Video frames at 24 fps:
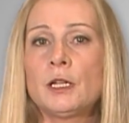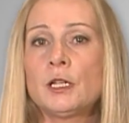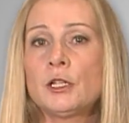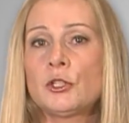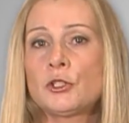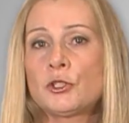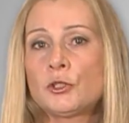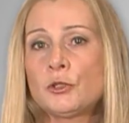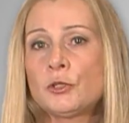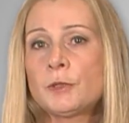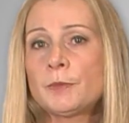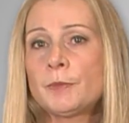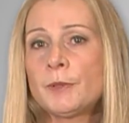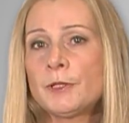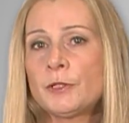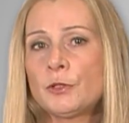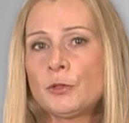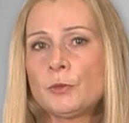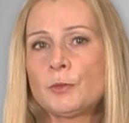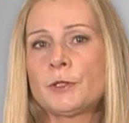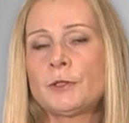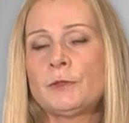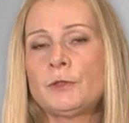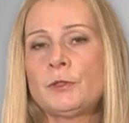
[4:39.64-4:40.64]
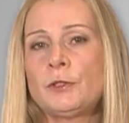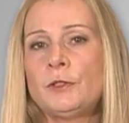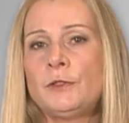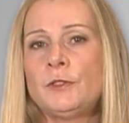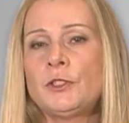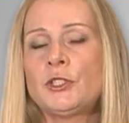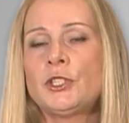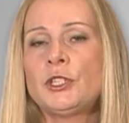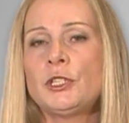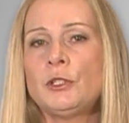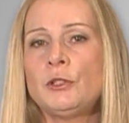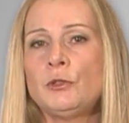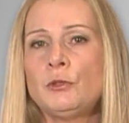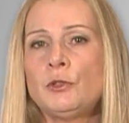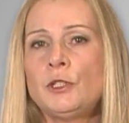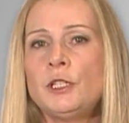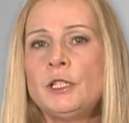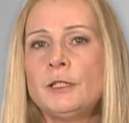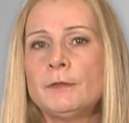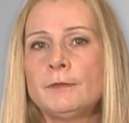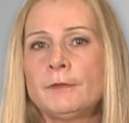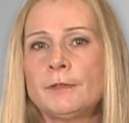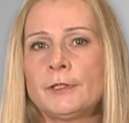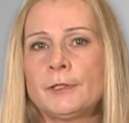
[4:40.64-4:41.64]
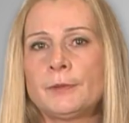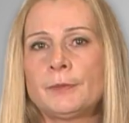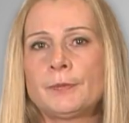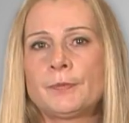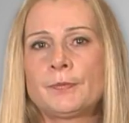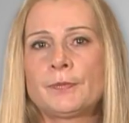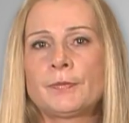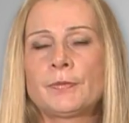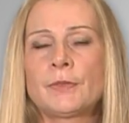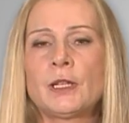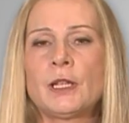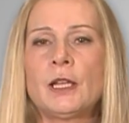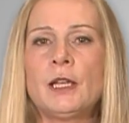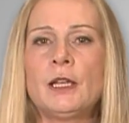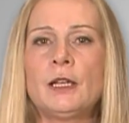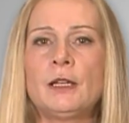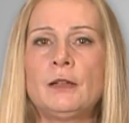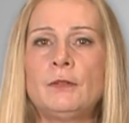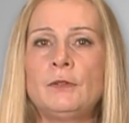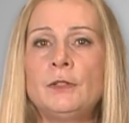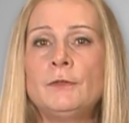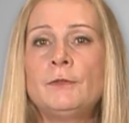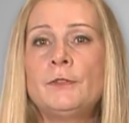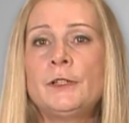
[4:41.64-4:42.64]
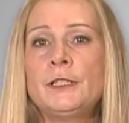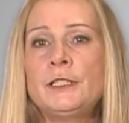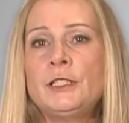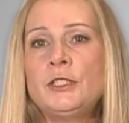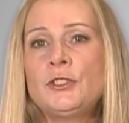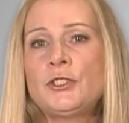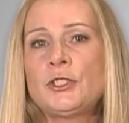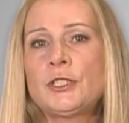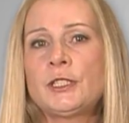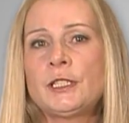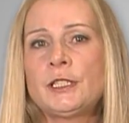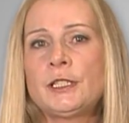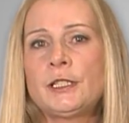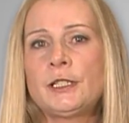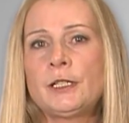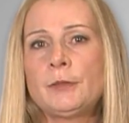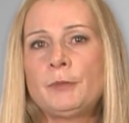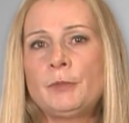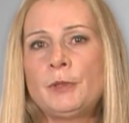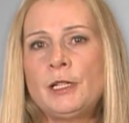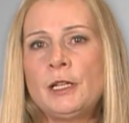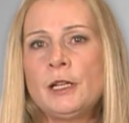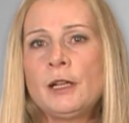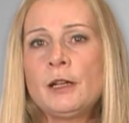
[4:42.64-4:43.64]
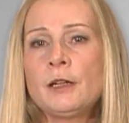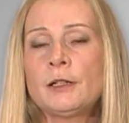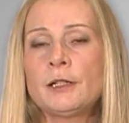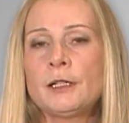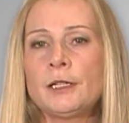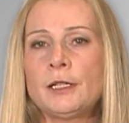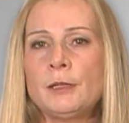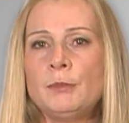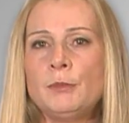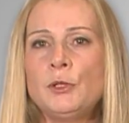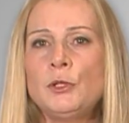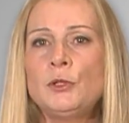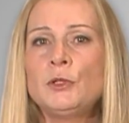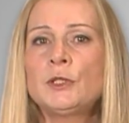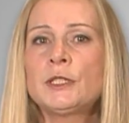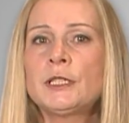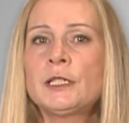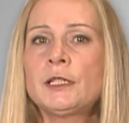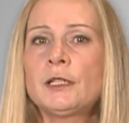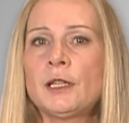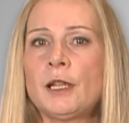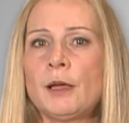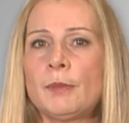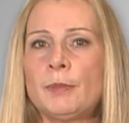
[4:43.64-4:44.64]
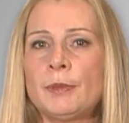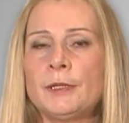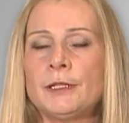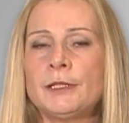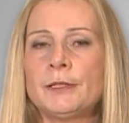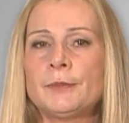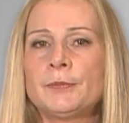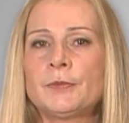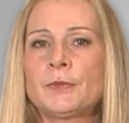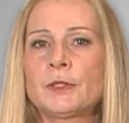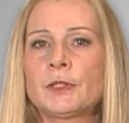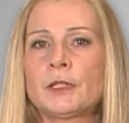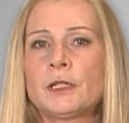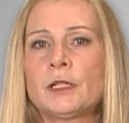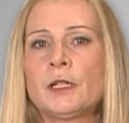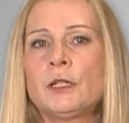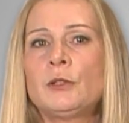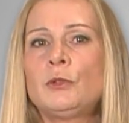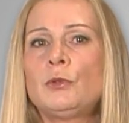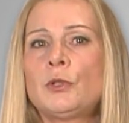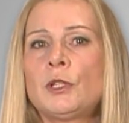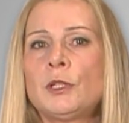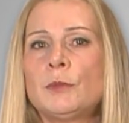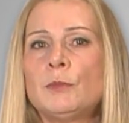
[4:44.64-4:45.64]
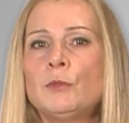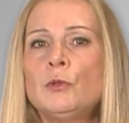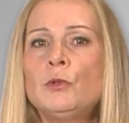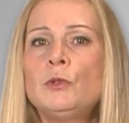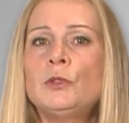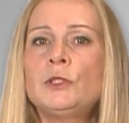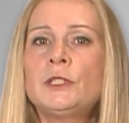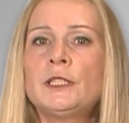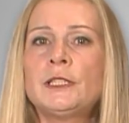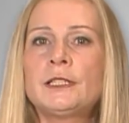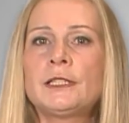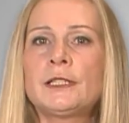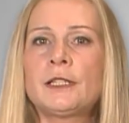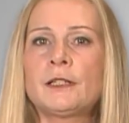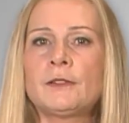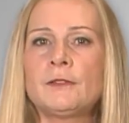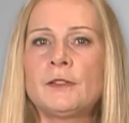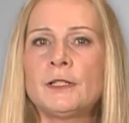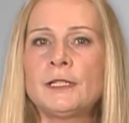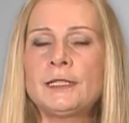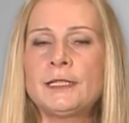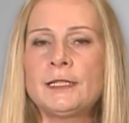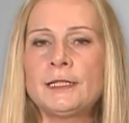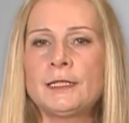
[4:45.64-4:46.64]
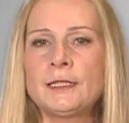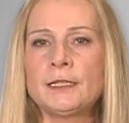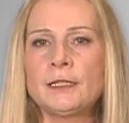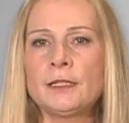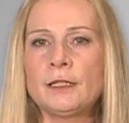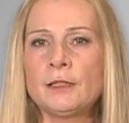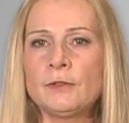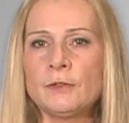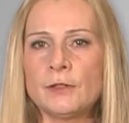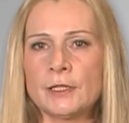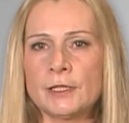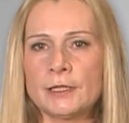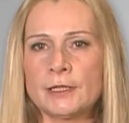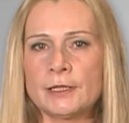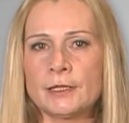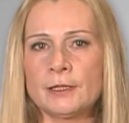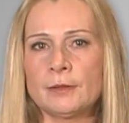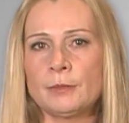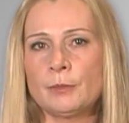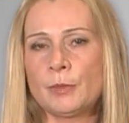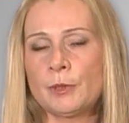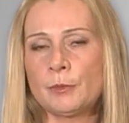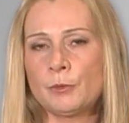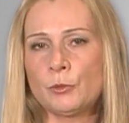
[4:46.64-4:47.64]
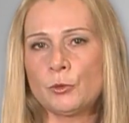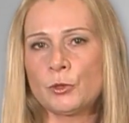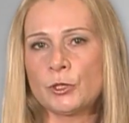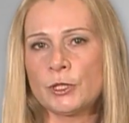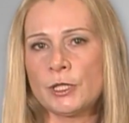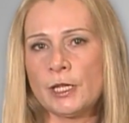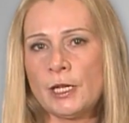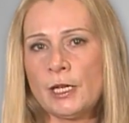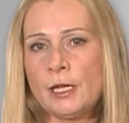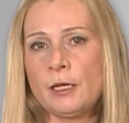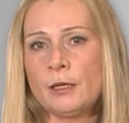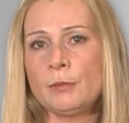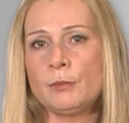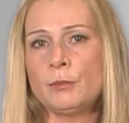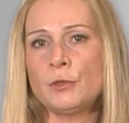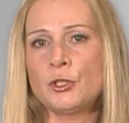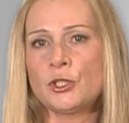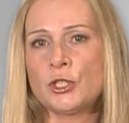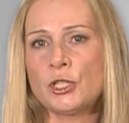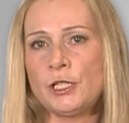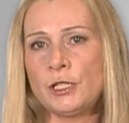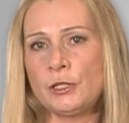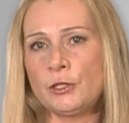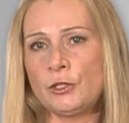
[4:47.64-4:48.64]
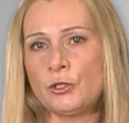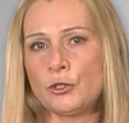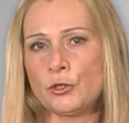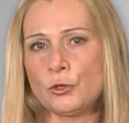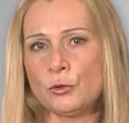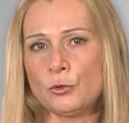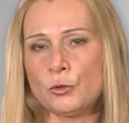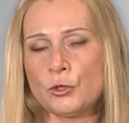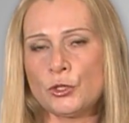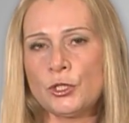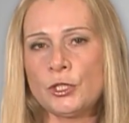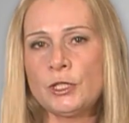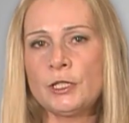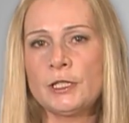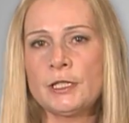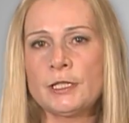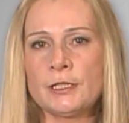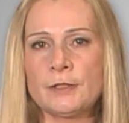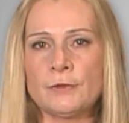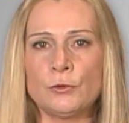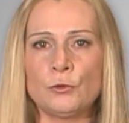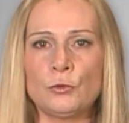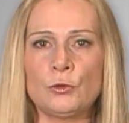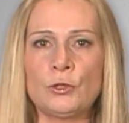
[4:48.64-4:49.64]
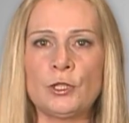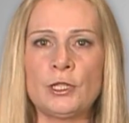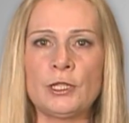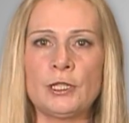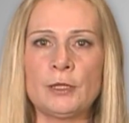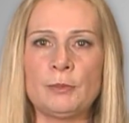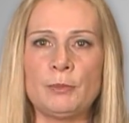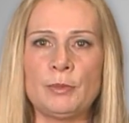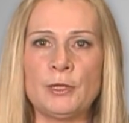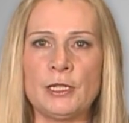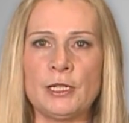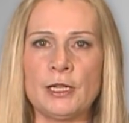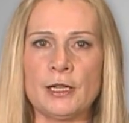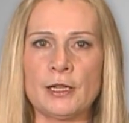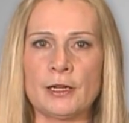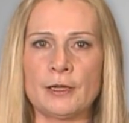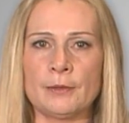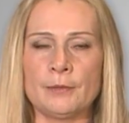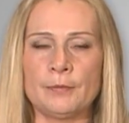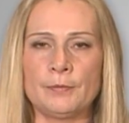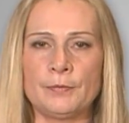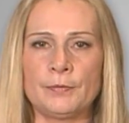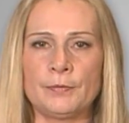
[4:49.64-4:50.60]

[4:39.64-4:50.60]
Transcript: Что способствует движению лимфы? В лимфатических капиллярах имеются клапаны, которые могут открываться и закрываться, пропуская межклеточную жидкость внутрь капилляра.